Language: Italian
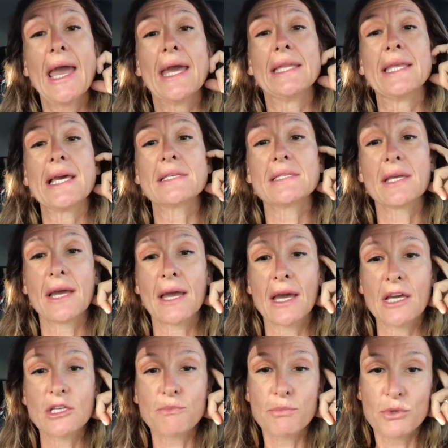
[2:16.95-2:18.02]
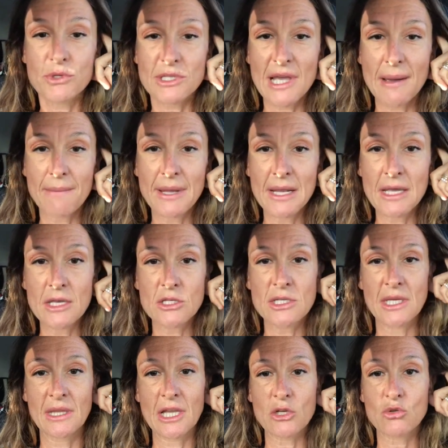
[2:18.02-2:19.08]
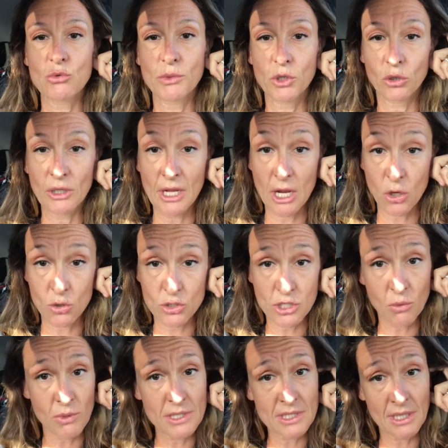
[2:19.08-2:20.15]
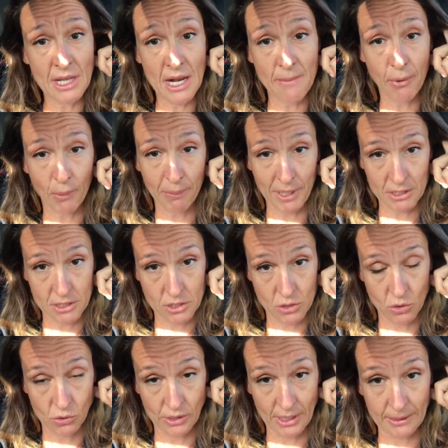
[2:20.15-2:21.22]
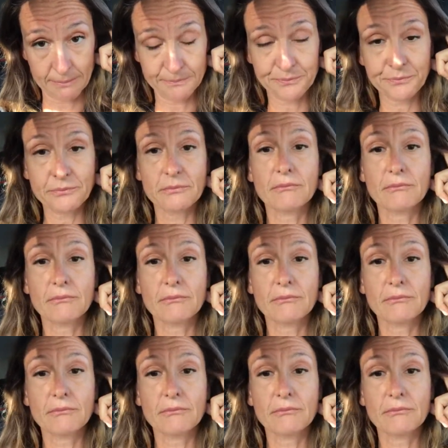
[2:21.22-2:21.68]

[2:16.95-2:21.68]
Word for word: e di essere responsabili sin da subito delle conseguenze delle proprie azioni.